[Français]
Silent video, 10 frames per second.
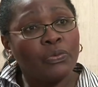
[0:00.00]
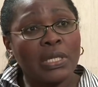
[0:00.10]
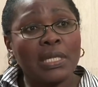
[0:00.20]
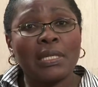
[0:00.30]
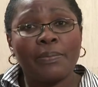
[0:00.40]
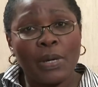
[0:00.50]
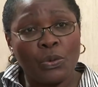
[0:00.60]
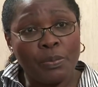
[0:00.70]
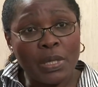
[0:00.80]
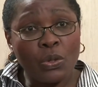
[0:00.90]
fois-ci, ce n'est pas
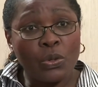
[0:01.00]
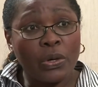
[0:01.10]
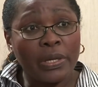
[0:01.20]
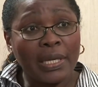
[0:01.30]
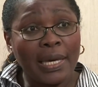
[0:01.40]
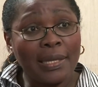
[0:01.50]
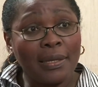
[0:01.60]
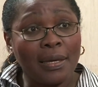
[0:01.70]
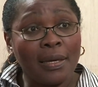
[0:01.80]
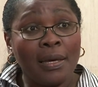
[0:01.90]
une maison de
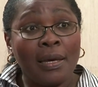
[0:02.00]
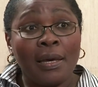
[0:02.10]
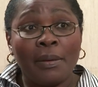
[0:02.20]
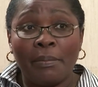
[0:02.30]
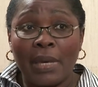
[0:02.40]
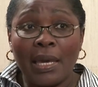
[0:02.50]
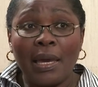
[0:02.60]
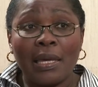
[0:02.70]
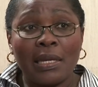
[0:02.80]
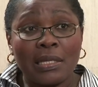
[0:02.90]
retraite, mais
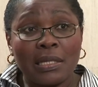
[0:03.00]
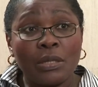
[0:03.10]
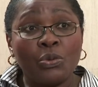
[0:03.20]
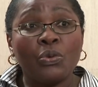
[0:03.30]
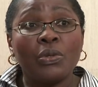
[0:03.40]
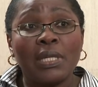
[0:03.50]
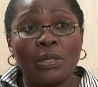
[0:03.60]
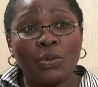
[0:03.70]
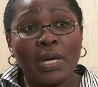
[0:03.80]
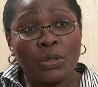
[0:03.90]
un institut
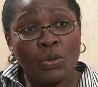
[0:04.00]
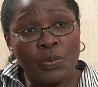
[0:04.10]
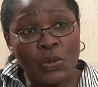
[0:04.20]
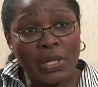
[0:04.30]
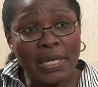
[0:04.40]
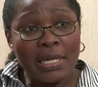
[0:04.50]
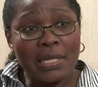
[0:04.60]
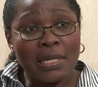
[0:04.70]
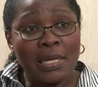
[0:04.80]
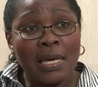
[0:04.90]
d'éducation
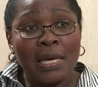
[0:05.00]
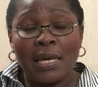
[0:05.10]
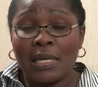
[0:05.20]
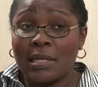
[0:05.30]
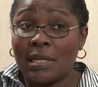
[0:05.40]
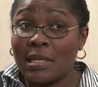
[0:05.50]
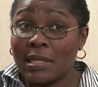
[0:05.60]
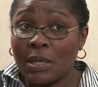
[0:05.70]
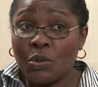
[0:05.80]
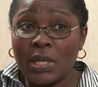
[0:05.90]
motrice et c'est
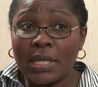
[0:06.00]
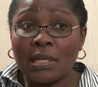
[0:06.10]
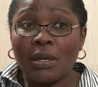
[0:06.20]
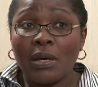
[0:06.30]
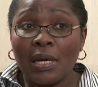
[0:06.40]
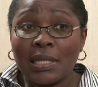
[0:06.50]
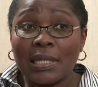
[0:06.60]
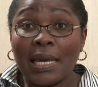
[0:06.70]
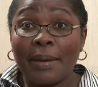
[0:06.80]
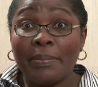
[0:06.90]
des adolescents
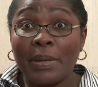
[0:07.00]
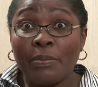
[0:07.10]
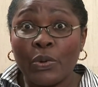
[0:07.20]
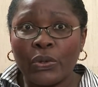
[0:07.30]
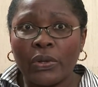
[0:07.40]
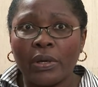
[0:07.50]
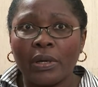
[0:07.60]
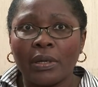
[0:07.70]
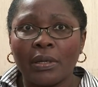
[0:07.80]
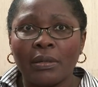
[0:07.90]
handicapés
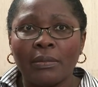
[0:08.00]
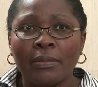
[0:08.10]
moteurs.